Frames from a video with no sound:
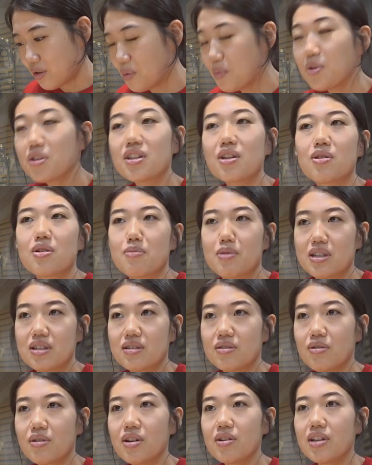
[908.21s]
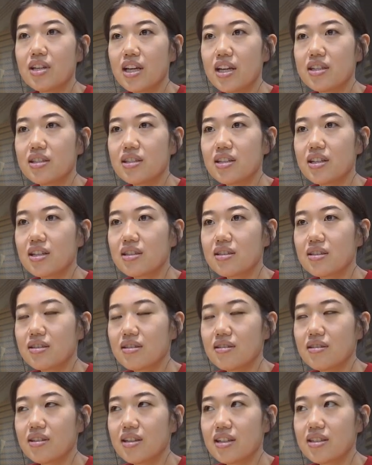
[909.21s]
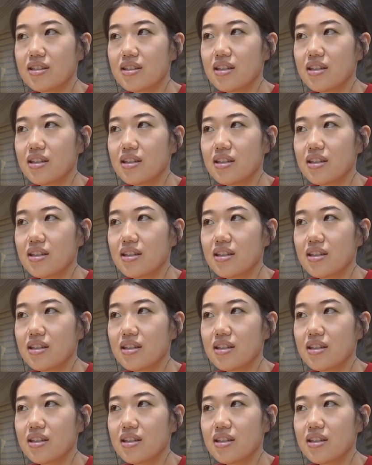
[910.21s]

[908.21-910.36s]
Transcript: 思っておりますこれはね1月1